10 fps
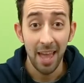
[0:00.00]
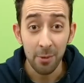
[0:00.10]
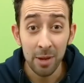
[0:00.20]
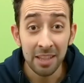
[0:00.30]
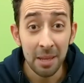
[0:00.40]
e
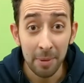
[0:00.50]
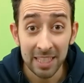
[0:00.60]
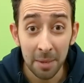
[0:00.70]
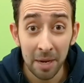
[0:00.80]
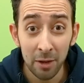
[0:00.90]
quindi
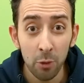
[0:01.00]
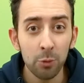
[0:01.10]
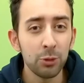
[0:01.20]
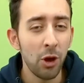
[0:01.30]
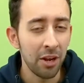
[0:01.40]
passiamo alle
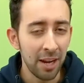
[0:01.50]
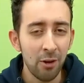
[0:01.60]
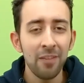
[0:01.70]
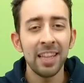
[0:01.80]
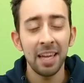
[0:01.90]
conclusioni.
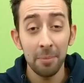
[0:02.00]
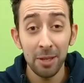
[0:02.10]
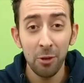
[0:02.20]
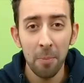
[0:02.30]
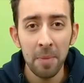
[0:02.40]
Lo avete
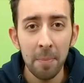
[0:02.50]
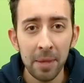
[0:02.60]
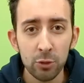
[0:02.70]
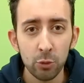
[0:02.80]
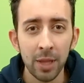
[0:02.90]
capito, mi è
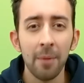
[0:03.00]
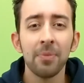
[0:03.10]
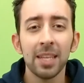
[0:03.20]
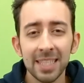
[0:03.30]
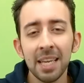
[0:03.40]

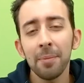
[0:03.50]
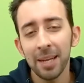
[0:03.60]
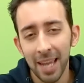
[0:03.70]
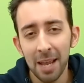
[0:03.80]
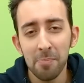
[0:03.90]
piaciuta, sia
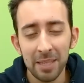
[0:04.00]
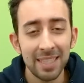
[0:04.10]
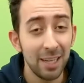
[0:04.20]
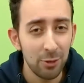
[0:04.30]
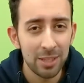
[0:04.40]
perché il
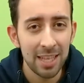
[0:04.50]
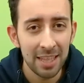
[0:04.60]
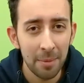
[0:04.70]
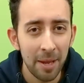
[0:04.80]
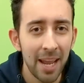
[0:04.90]
pistacchio si
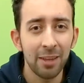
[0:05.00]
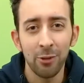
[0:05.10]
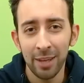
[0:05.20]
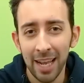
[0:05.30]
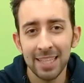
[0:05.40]
sente
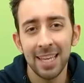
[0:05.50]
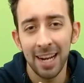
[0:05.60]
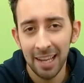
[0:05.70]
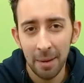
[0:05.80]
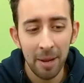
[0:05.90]
parecchio grazie
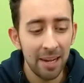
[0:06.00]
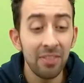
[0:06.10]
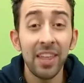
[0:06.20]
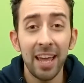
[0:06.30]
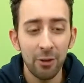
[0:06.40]
alla crema
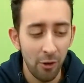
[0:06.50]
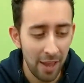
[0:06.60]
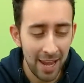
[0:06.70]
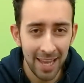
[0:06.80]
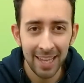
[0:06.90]

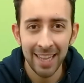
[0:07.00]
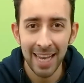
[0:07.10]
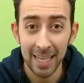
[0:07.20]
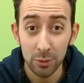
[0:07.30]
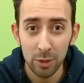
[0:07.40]
all'interno e la
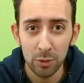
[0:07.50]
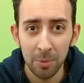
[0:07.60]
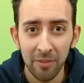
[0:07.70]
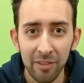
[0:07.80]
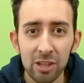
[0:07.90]
granella sulla
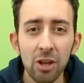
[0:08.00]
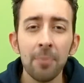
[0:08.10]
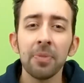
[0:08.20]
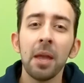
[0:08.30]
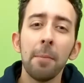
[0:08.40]

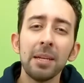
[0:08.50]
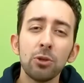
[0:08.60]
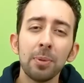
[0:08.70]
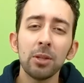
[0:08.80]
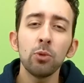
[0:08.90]
superficie, ma
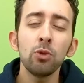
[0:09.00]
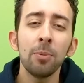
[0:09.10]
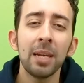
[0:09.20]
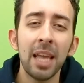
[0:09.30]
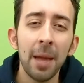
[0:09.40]

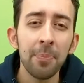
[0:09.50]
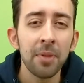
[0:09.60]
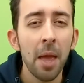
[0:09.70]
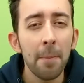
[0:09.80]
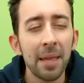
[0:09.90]
soprattutto perché
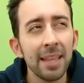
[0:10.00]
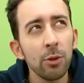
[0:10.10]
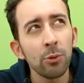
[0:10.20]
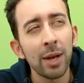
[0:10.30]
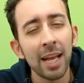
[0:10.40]
mi ha
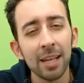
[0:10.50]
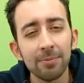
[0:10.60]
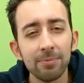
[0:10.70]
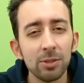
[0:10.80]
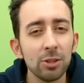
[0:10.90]
dato
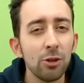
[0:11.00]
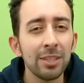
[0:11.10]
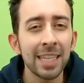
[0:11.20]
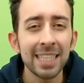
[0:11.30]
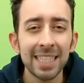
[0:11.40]
una
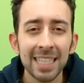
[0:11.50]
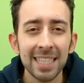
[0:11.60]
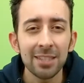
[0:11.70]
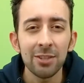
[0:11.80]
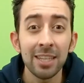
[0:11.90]
sorta di
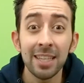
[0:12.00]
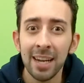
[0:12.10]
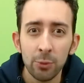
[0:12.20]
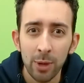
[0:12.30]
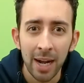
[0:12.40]
sensazione di
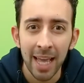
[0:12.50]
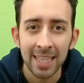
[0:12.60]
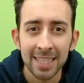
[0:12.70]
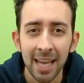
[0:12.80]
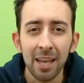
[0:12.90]

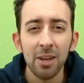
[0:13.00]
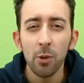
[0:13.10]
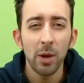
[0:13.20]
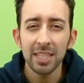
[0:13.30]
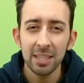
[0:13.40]
naturalezza,
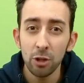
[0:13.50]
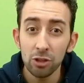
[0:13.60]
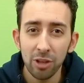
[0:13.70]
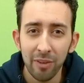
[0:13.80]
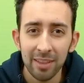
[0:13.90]
quasi di
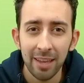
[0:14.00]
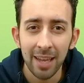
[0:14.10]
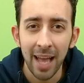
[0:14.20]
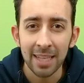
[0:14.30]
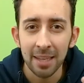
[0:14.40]
dolce fatta a
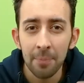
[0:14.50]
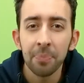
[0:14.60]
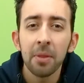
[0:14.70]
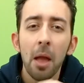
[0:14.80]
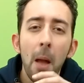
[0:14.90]

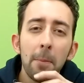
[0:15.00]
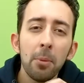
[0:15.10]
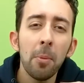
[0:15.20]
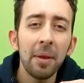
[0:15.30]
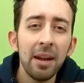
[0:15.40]
casa,
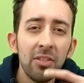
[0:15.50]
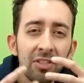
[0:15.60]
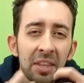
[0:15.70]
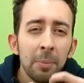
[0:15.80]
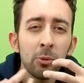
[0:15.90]
proprio per
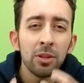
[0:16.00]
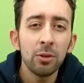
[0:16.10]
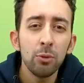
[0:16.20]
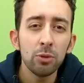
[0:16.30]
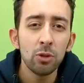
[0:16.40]
il tipo di
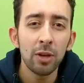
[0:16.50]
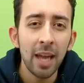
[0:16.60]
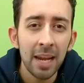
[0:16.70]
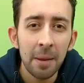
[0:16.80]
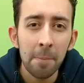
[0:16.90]
gusto che
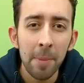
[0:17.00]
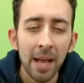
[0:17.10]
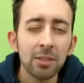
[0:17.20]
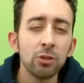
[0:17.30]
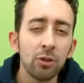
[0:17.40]
ha
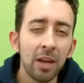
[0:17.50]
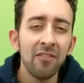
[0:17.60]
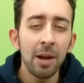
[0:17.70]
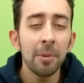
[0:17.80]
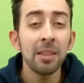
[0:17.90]
l'impasto, che è
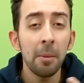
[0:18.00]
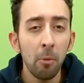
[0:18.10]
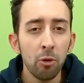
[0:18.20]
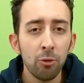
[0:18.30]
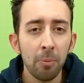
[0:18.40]
veramente
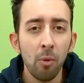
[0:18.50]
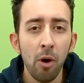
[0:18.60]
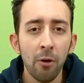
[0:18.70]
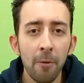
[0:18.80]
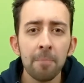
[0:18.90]
molto
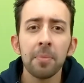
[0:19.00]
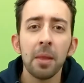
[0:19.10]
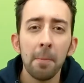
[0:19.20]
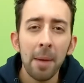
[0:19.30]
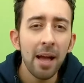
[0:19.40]
buono,
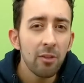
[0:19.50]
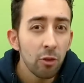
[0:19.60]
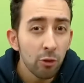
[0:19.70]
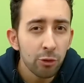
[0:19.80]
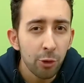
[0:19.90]
ma
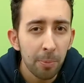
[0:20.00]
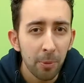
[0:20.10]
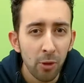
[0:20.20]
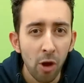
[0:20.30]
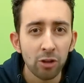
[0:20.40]
non
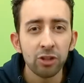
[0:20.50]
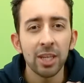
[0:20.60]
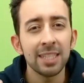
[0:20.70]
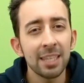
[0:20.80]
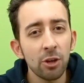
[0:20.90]
troppo
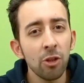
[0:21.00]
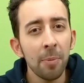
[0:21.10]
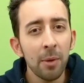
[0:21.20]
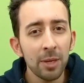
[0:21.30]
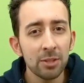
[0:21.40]
dolce. Secondo
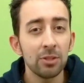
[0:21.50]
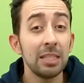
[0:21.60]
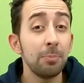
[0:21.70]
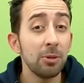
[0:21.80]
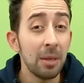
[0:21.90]
me questo si
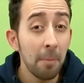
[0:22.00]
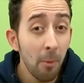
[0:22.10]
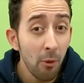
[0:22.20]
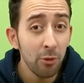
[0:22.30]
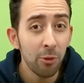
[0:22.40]
sposa
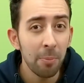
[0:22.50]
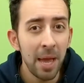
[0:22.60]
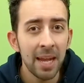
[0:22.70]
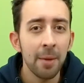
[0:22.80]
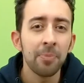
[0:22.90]
molto
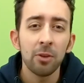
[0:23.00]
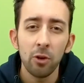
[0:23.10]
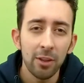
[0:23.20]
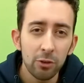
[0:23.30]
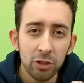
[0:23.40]
bene
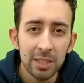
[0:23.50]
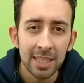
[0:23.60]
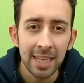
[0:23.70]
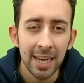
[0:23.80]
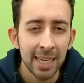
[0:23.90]
con la
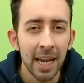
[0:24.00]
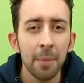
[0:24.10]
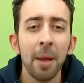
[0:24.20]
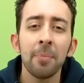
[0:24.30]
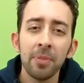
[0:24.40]
dolcezza della
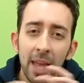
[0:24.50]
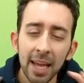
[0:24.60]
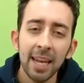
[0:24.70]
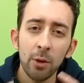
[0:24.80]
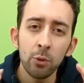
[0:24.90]
crema e
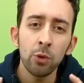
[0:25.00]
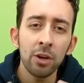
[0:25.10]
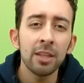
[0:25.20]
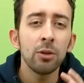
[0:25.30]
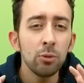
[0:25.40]
crea
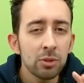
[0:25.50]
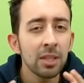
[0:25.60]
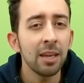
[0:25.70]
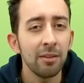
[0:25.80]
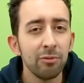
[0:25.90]
un'unione di
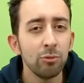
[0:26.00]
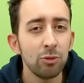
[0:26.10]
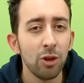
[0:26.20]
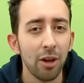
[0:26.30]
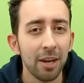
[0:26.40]
gusti che
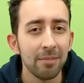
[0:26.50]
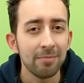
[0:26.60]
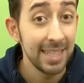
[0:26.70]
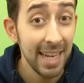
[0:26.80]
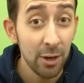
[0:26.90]
funziona.
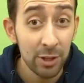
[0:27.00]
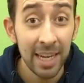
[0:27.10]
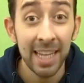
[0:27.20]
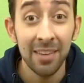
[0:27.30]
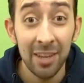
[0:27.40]
Se la
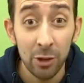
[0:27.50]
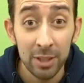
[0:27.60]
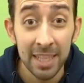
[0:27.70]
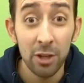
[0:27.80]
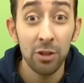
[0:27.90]
ordinate vi
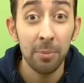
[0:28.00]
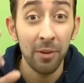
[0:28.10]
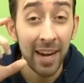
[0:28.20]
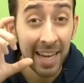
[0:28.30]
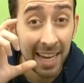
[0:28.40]
consiglio di
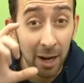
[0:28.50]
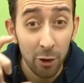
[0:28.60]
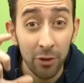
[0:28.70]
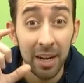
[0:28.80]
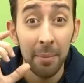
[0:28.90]
provare anche la
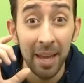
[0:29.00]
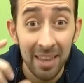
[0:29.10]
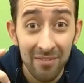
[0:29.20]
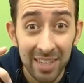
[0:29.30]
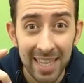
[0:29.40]
loro crema
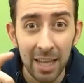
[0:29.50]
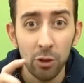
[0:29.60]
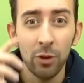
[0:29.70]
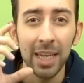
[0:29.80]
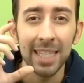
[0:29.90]
in
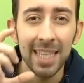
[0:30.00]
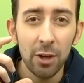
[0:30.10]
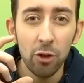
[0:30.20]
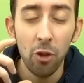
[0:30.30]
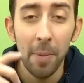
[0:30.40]
vasetto che
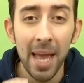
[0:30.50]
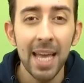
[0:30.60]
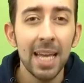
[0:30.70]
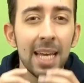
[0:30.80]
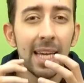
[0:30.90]
secondo
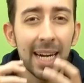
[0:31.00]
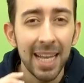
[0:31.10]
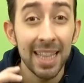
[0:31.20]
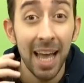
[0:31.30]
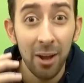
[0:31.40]
me
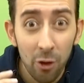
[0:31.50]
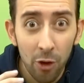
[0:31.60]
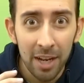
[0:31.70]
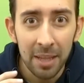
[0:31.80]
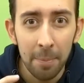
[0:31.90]
rende
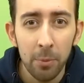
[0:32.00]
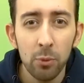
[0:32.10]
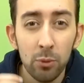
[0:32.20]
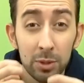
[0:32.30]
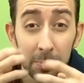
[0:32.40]
ancora di
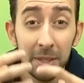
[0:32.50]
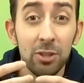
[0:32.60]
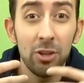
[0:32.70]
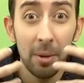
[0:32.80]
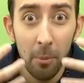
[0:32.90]
più,
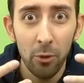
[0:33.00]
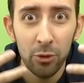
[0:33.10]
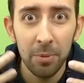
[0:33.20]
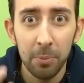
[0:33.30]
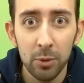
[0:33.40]
sprigiona
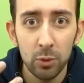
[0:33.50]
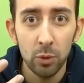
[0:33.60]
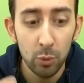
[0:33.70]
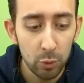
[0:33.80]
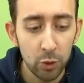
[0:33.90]
molto di più il
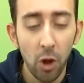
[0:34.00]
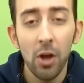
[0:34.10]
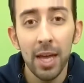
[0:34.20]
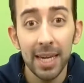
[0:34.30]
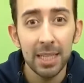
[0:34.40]
suo
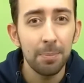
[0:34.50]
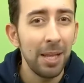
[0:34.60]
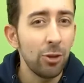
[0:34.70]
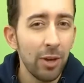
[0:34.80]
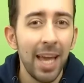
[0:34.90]
gusto
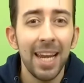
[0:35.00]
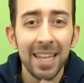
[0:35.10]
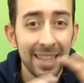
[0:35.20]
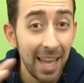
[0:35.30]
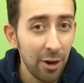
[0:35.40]
rispetto che
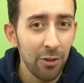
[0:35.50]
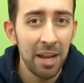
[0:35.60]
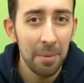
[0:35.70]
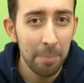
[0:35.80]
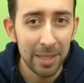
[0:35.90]
all'interno
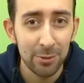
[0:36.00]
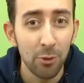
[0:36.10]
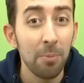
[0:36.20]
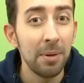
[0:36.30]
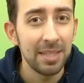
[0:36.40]

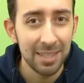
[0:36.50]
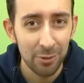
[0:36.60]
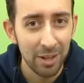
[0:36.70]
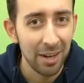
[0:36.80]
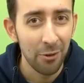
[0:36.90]
dell'impasto
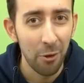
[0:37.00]
complessivo della